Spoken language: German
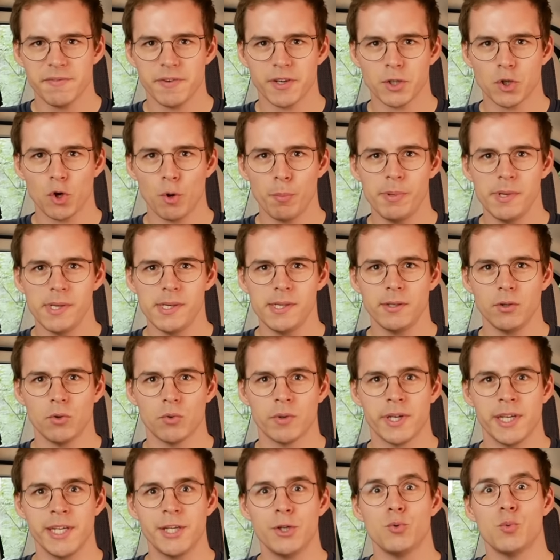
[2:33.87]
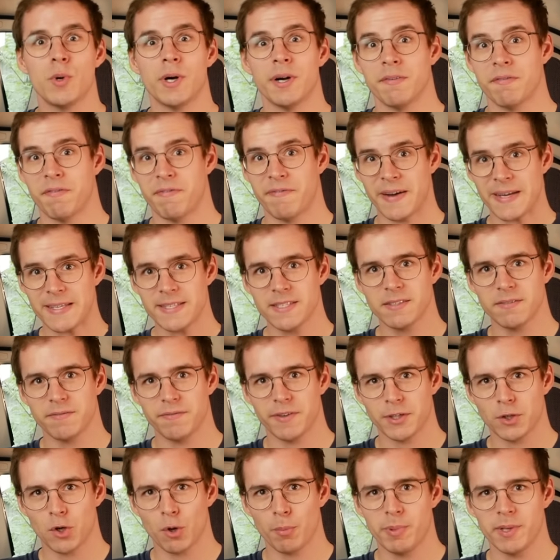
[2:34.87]
verdoppeln und nicht nur fast
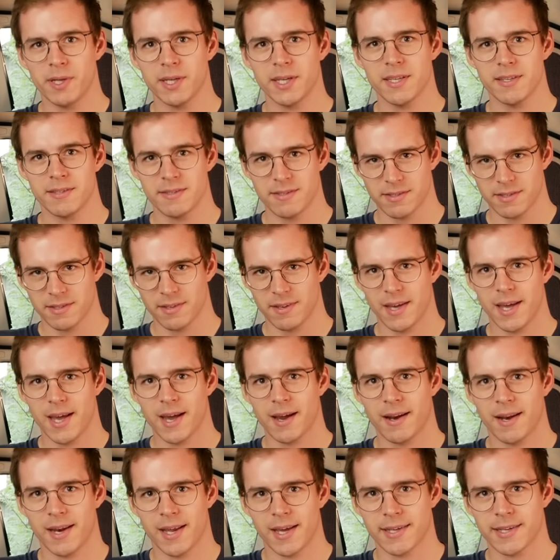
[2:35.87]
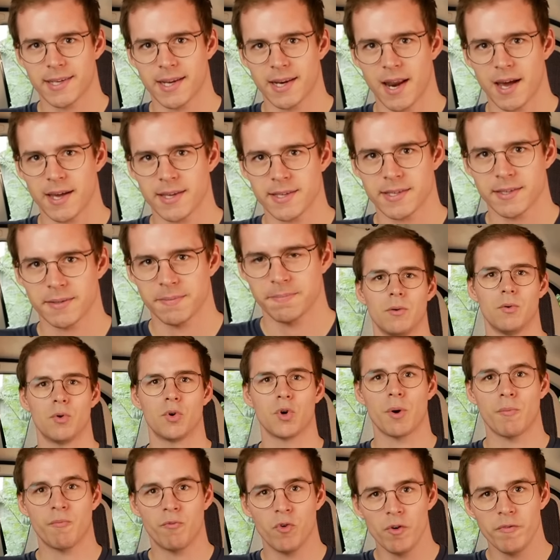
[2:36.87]
verdoppeln ist, erkläre ich gleich.
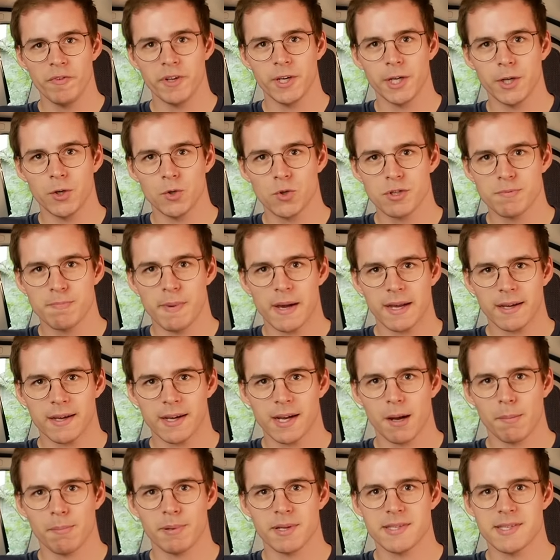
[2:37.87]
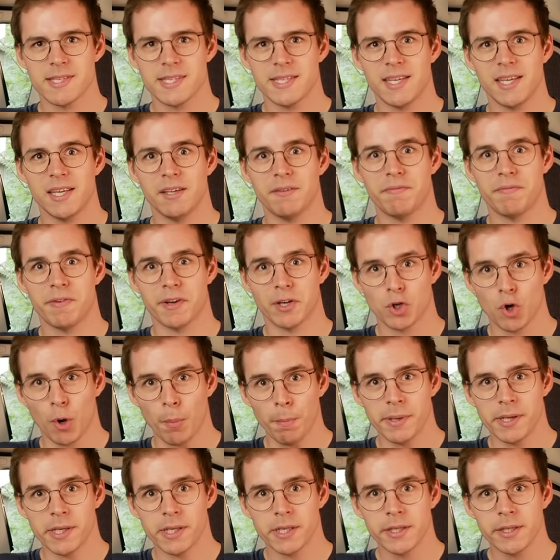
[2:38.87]
Und obwohl wir die nutzbare Kapazität
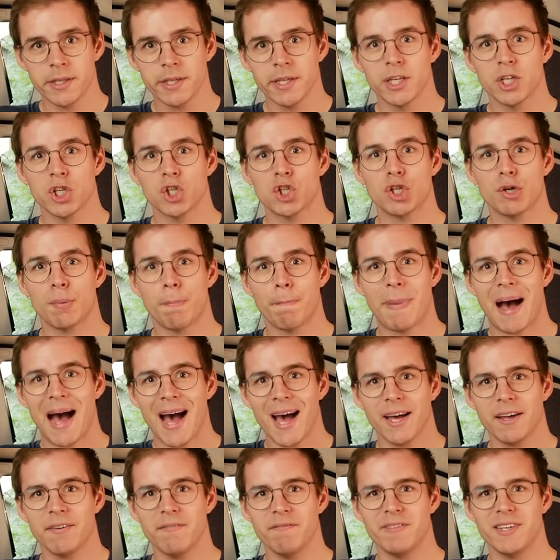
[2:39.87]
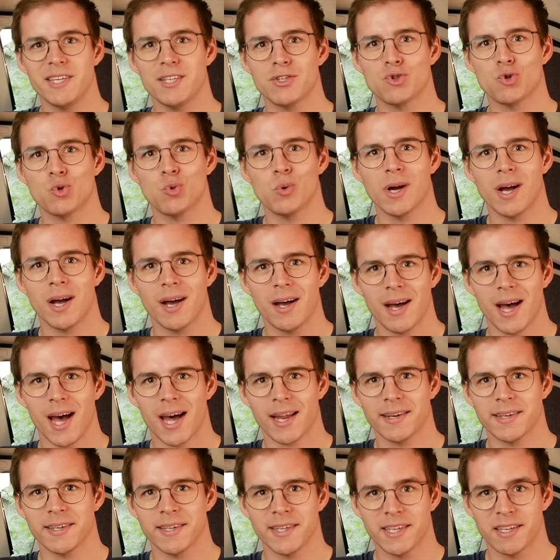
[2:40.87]
verdoppeln, sparen wir sogar
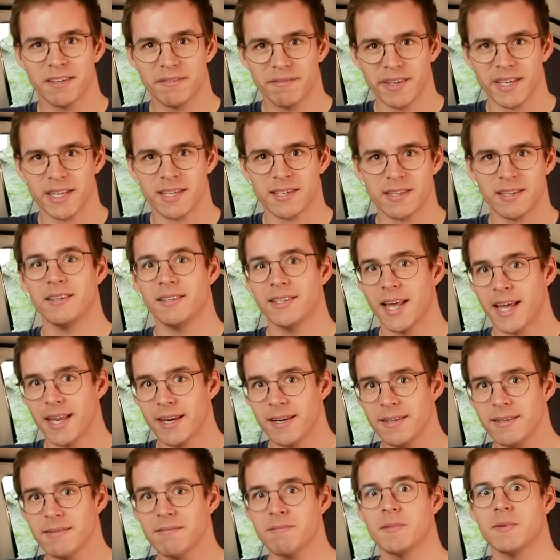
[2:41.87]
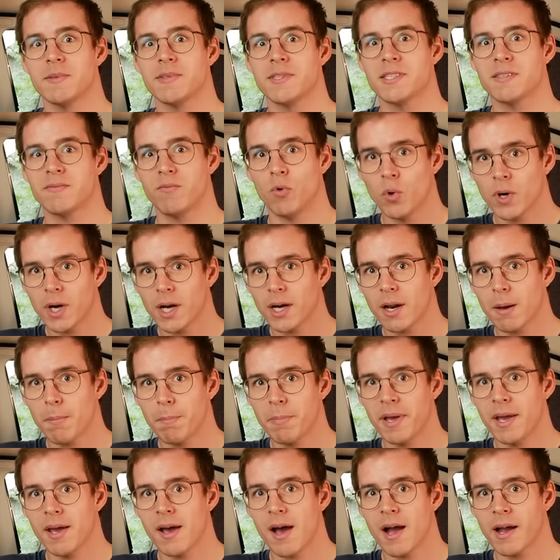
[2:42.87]
an Gewicht. Denn 200
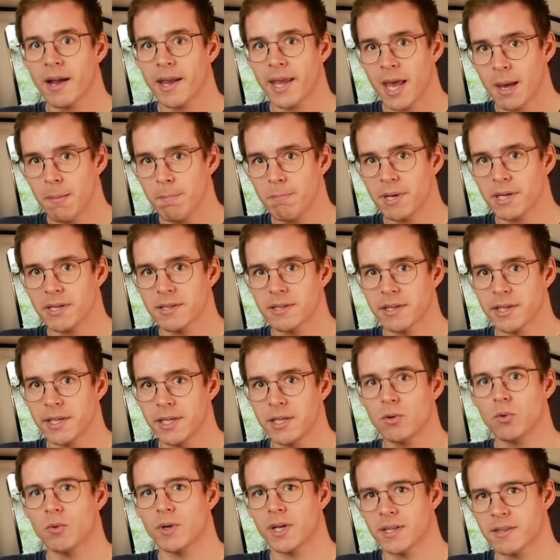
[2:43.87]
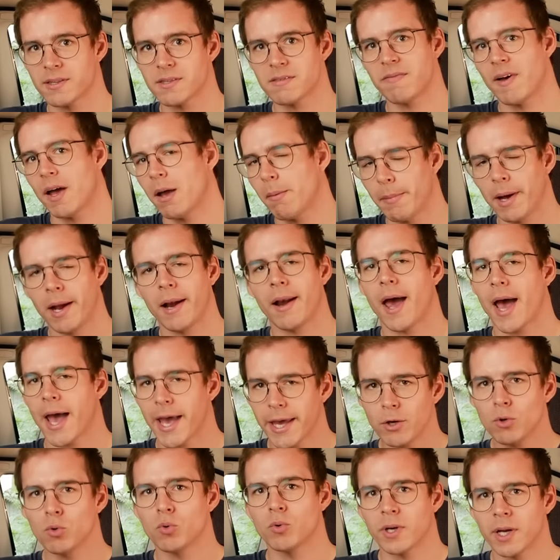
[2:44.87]
Ampere AGM Batterien oder 2x
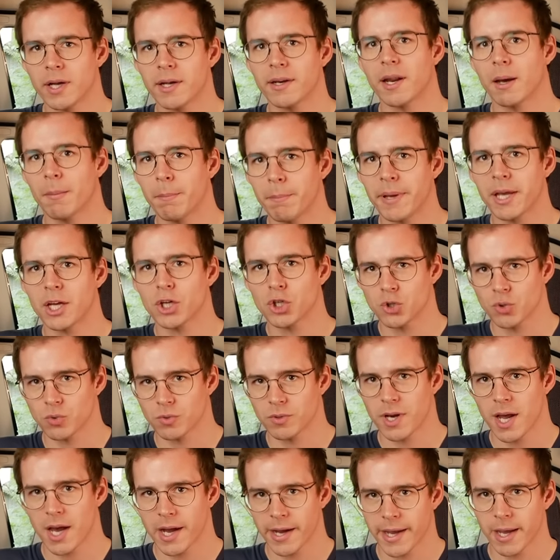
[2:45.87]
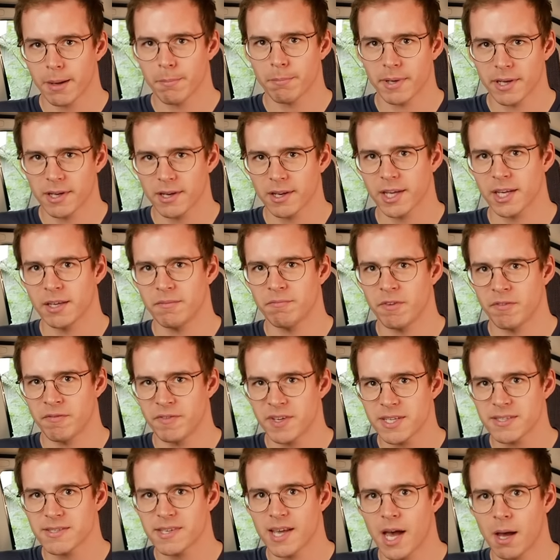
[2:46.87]
100 Ampere Stunden AGM Batterien, wie
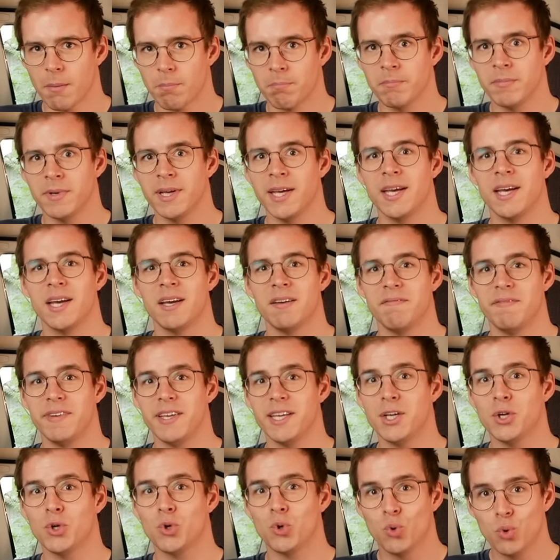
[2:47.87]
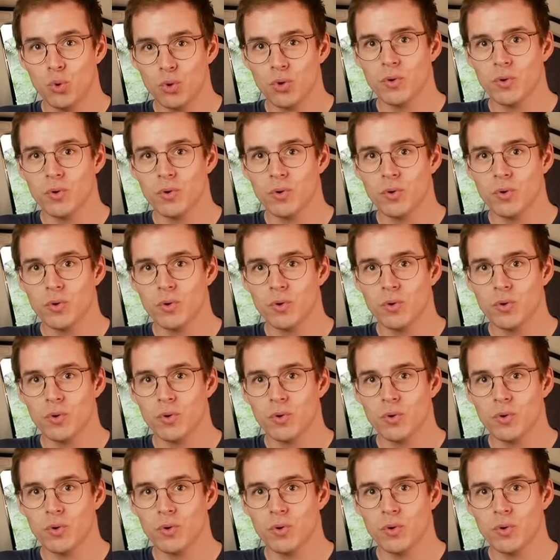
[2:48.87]
wir es haben, wiegen gut